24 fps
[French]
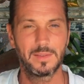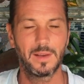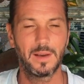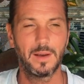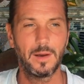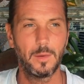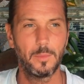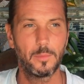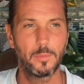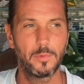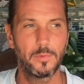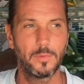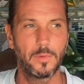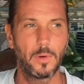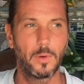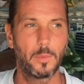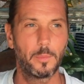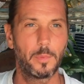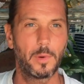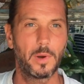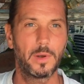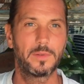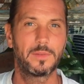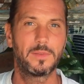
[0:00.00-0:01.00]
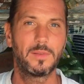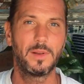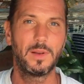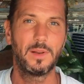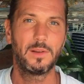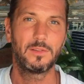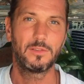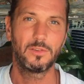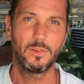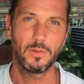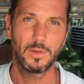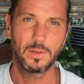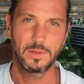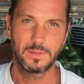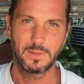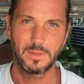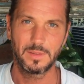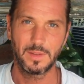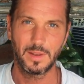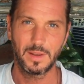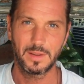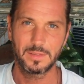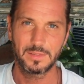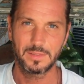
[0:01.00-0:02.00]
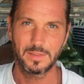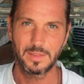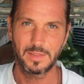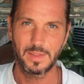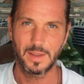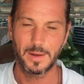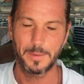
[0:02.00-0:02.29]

En pouvant embrasser les gens, etc., etc.